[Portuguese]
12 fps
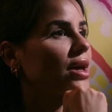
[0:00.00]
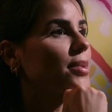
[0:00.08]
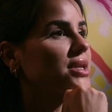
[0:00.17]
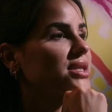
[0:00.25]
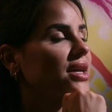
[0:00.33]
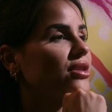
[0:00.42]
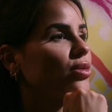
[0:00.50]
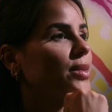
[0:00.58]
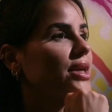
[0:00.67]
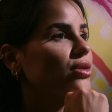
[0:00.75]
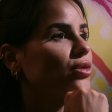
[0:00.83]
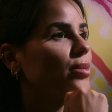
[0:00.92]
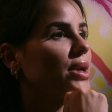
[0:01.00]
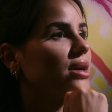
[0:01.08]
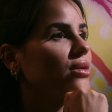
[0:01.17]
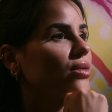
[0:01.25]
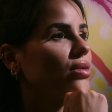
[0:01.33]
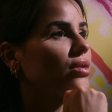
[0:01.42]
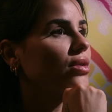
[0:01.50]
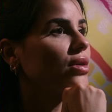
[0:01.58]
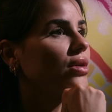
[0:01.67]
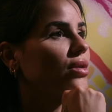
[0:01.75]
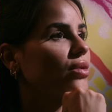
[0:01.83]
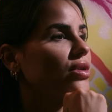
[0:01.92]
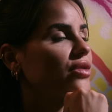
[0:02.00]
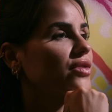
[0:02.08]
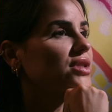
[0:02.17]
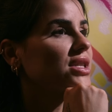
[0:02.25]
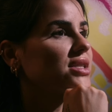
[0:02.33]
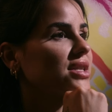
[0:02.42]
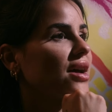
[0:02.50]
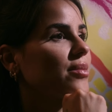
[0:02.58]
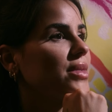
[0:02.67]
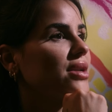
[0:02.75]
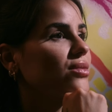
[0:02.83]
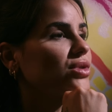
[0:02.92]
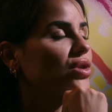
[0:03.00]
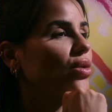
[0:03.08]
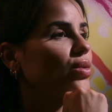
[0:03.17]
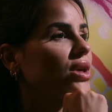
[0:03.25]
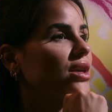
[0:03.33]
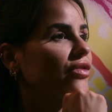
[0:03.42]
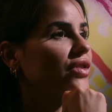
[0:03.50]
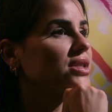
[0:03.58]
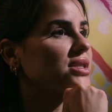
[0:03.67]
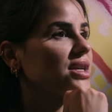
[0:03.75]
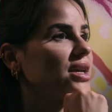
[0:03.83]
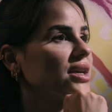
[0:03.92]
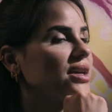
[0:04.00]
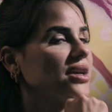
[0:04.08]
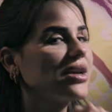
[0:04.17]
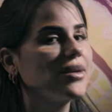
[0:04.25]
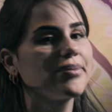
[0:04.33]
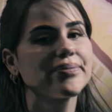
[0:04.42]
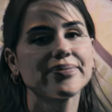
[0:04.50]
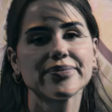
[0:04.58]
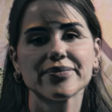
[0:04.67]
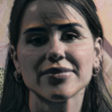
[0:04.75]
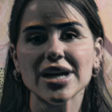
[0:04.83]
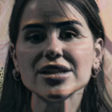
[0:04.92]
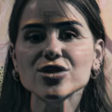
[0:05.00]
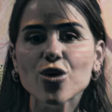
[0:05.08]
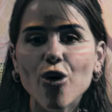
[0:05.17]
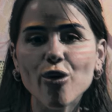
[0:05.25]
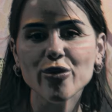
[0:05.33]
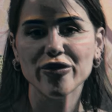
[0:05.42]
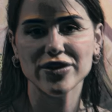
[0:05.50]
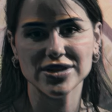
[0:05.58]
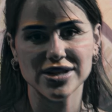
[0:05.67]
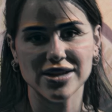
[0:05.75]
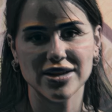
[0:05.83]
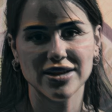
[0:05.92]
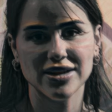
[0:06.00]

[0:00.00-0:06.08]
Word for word: dá para sair do medo do branco quando você sabe não só o que fazer, mas como fazer.